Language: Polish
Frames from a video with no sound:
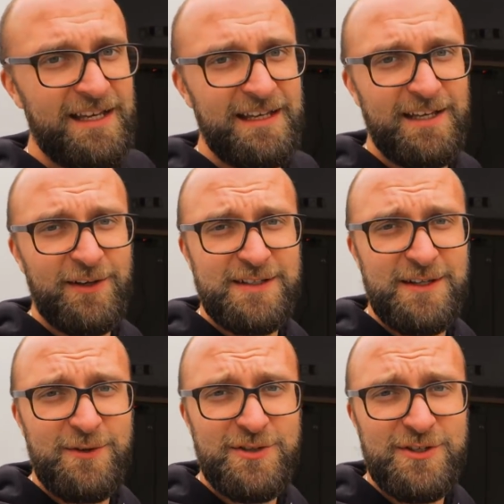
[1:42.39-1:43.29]
E,
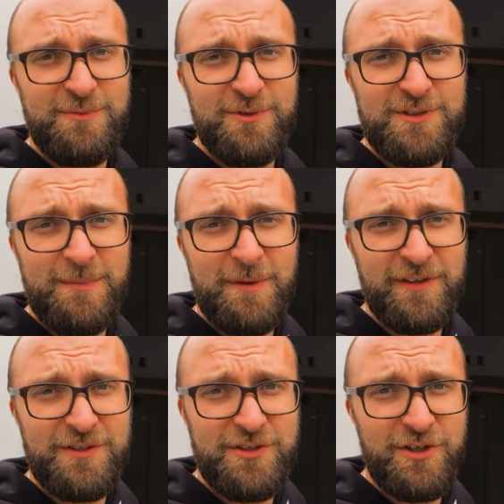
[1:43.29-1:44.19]
okazało się, że była
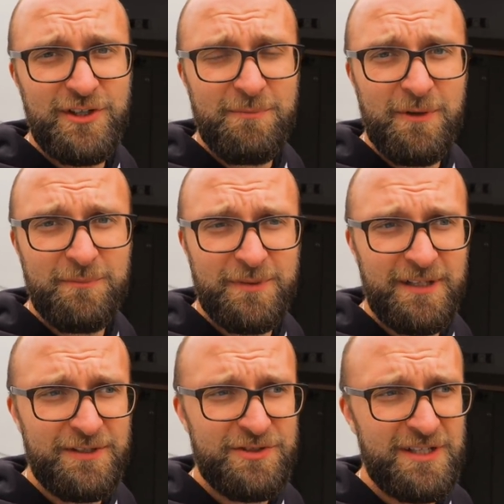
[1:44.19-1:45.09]
zapowietrzona
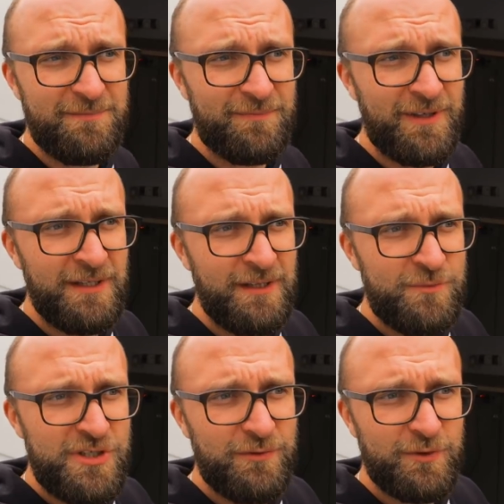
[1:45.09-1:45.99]
pompka, czy tam
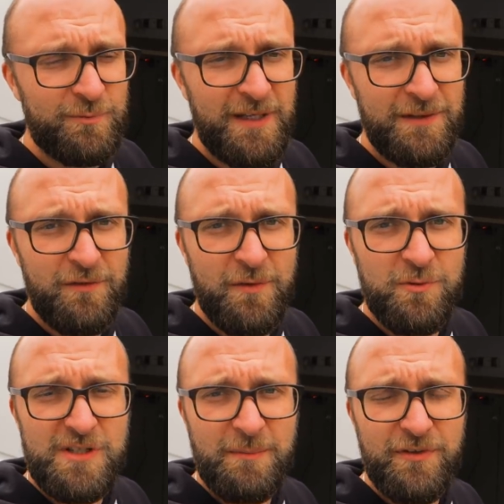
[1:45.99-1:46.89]
przewód paliwowy
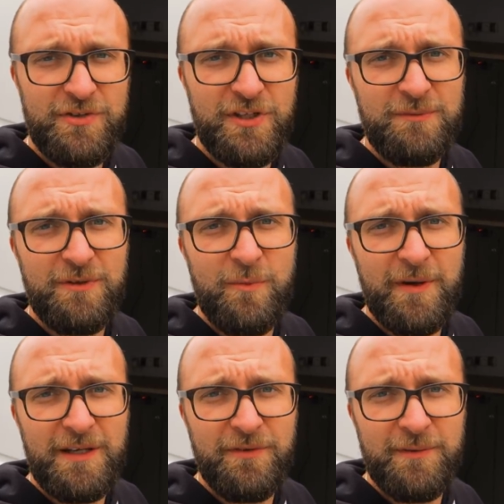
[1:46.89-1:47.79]
był zapowietrzony, bo
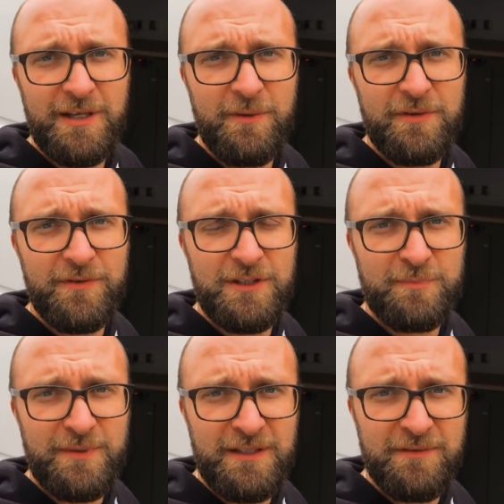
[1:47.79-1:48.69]
chłopaki wymieniały
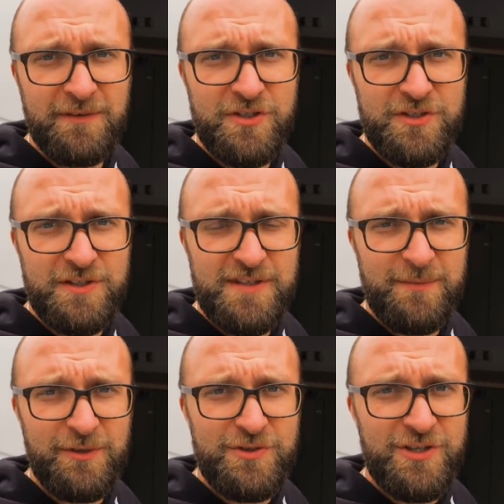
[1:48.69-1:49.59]
filtr paliwa wcześniej w
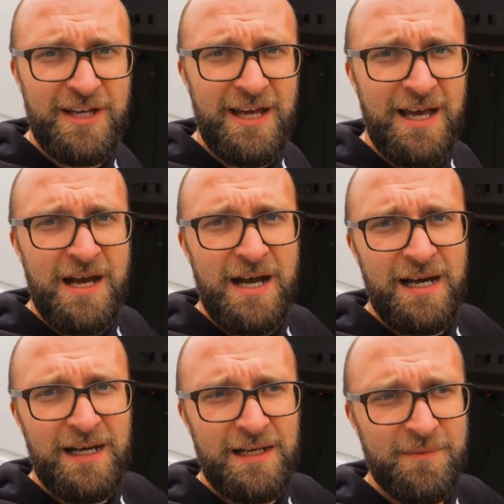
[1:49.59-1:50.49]
samochodzie,
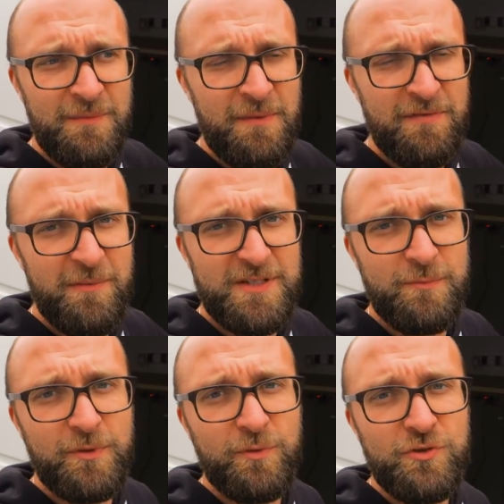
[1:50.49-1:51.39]
a my mamy
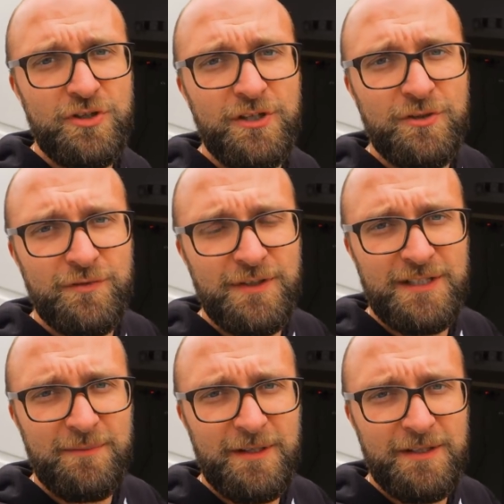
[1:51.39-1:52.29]
webasy podłączone do
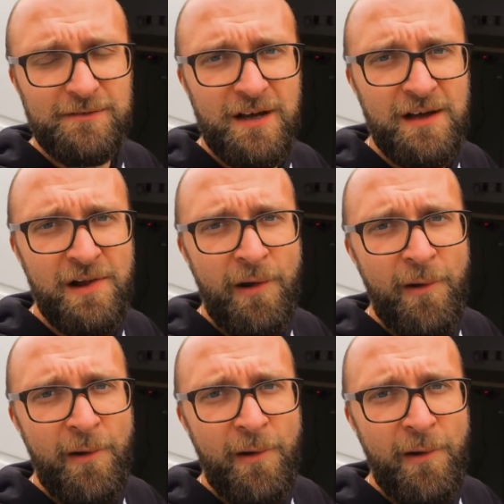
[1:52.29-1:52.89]
filtra paliwa,